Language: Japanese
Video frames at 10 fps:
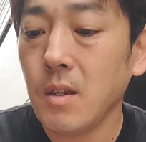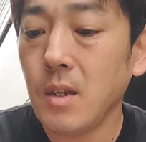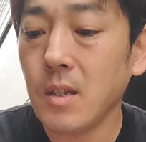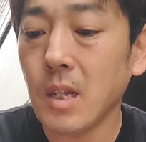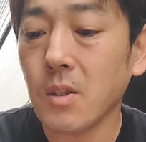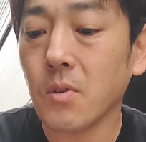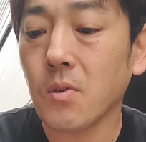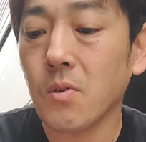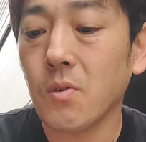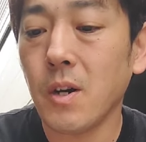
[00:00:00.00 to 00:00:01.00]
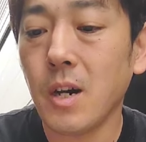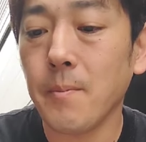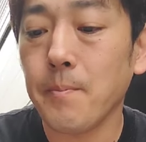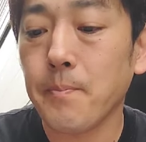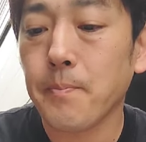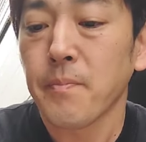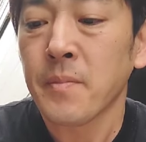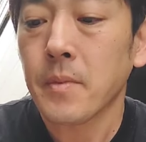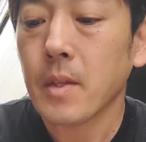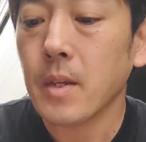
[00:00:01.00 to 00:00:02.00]
で、セットの方は、
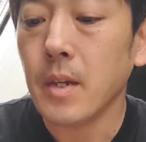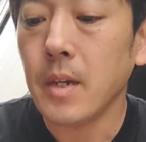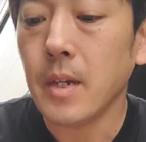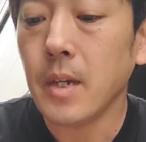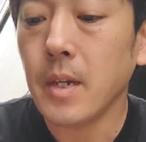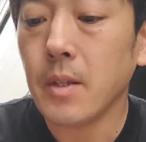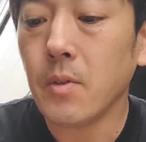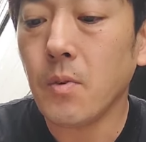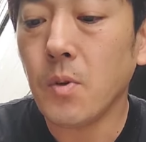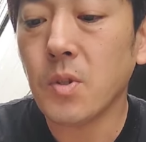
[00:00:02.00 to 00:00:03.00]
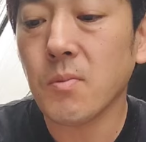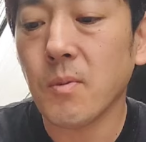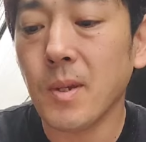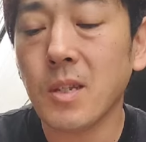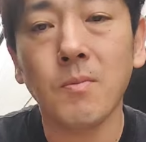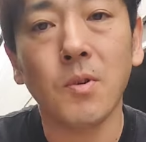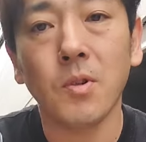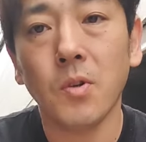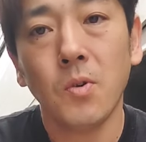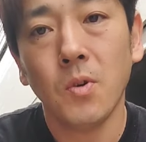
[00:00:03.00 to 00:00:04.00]
えー、っと、オスもメスも
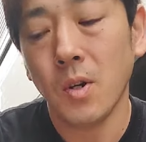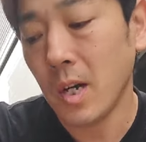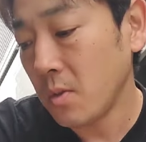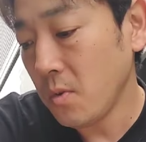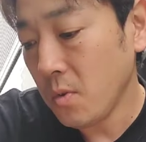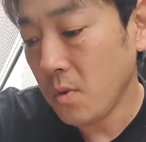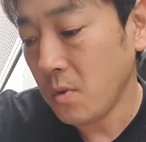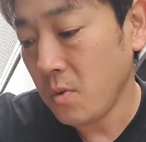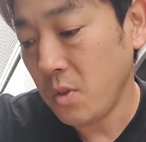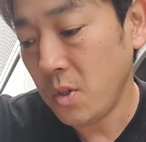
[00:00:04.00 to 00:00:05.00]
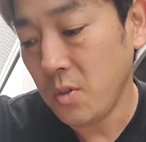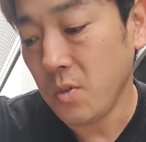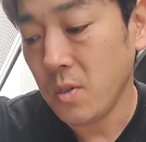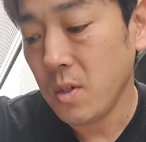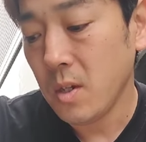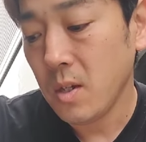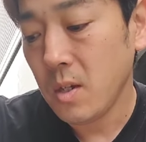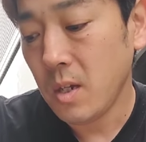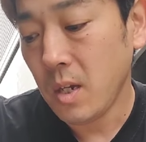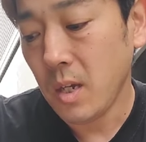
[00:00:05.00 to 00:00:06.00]
両方、あと、こういう、
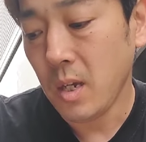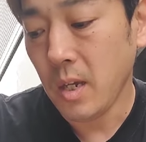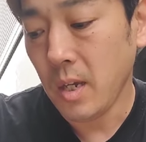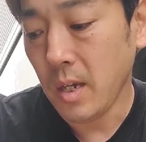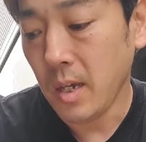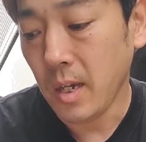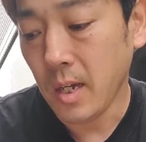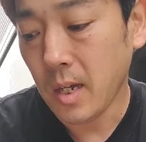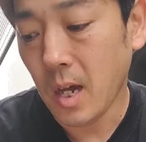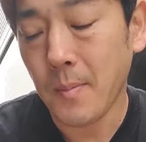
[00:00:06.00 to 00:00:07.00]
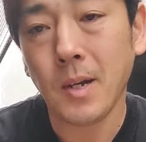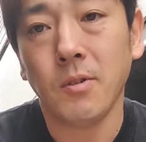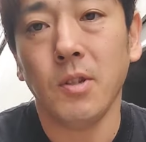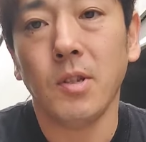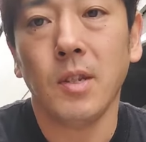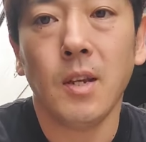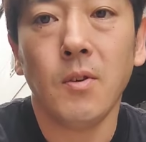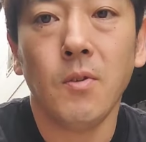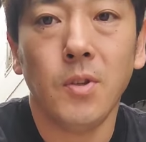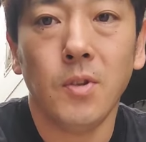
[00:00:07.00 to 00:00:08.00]
えー、カバ類ですね。
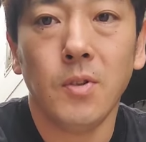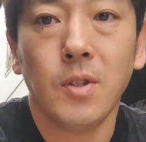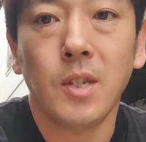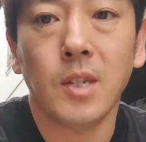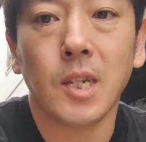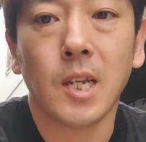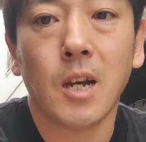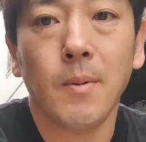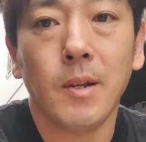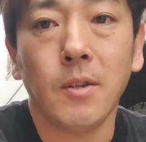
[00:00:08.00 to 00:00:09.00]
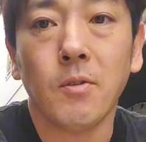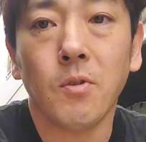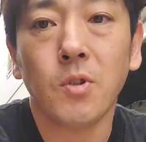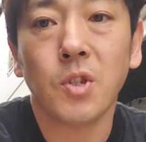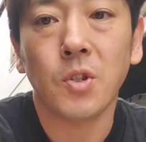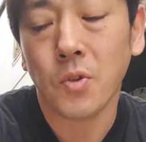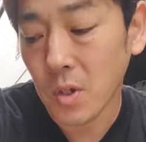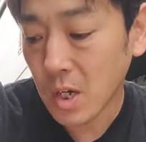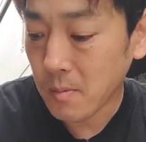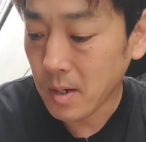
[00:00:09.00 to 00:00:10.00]
こういうちっちゃいカバ類。これオス用
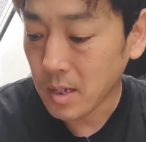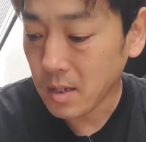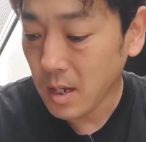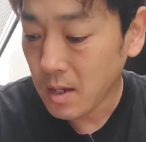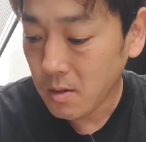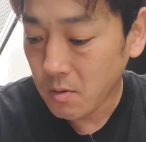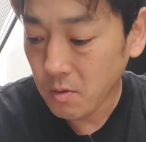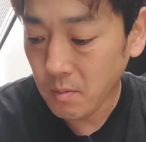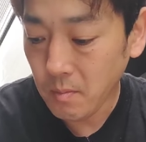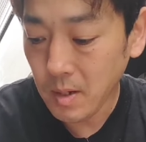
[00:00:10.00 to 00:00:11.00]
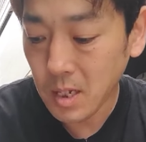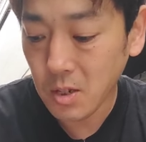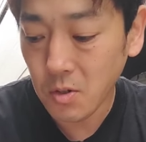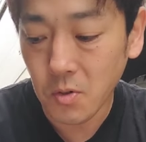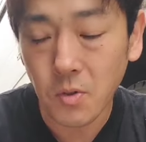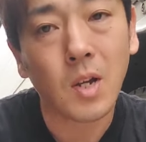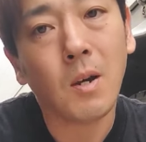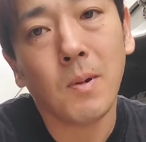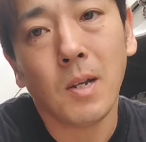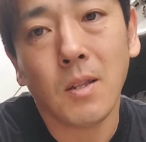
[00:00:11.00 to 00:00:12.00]
のカバーですね。ううメス用の
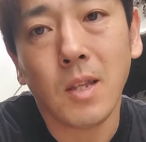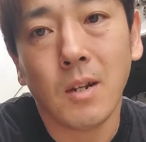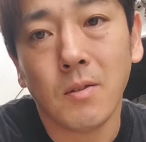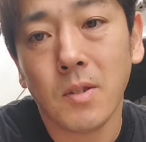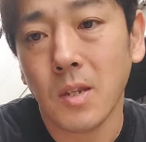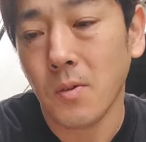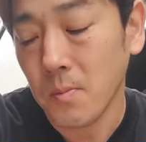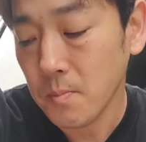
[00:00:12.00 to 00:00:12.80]
カバーってあるんですけど、